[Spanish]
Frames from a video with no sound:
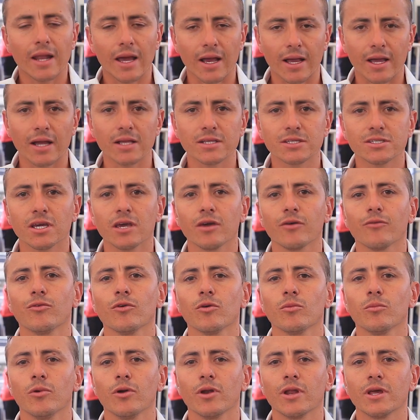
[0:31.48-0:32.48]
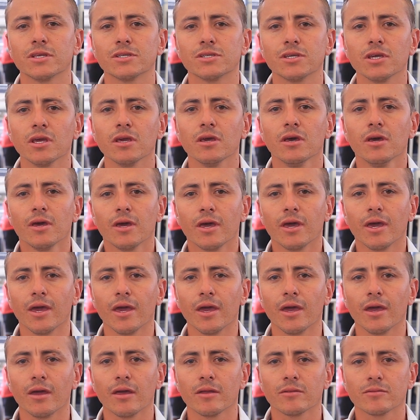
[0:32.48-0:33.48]
La cancha de fútbol en sí
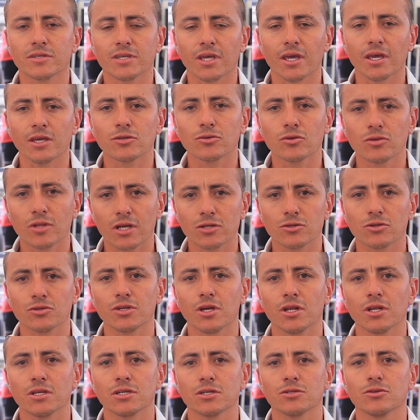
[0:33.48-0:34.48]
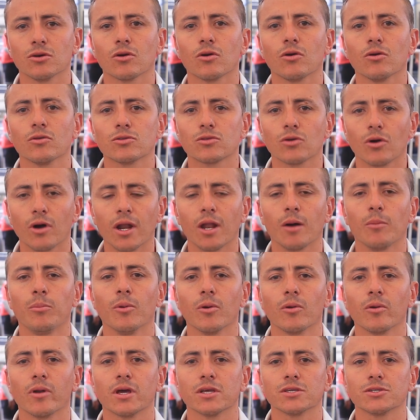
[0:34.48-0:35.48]
eh, se hizo una socialización con toda la
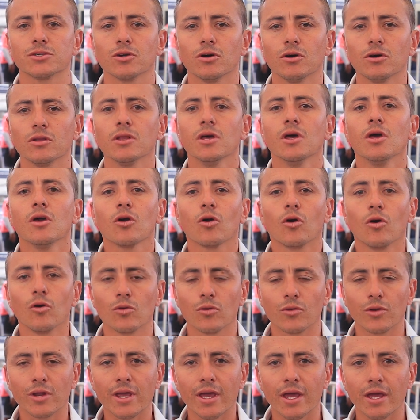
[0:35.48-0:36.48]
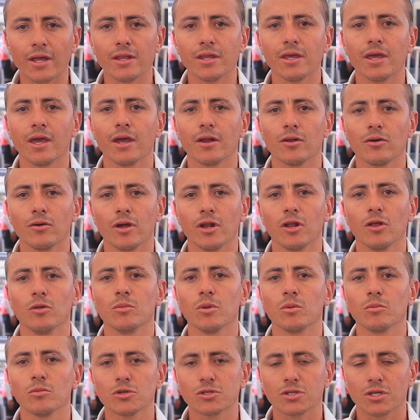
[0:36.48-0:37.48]
población, con un ingeniero de los
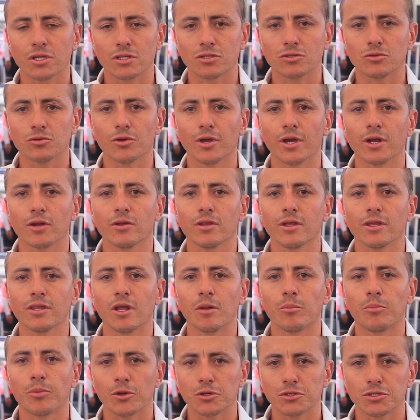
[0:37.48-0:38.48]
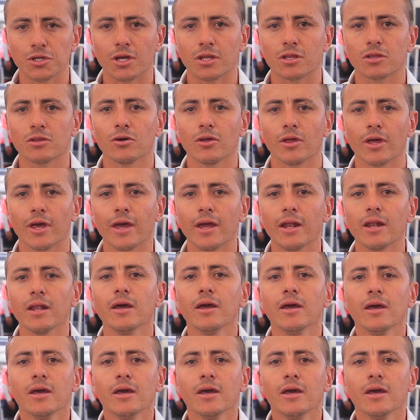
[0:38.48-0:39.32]
mismos que estuvieron en el proyecto de él.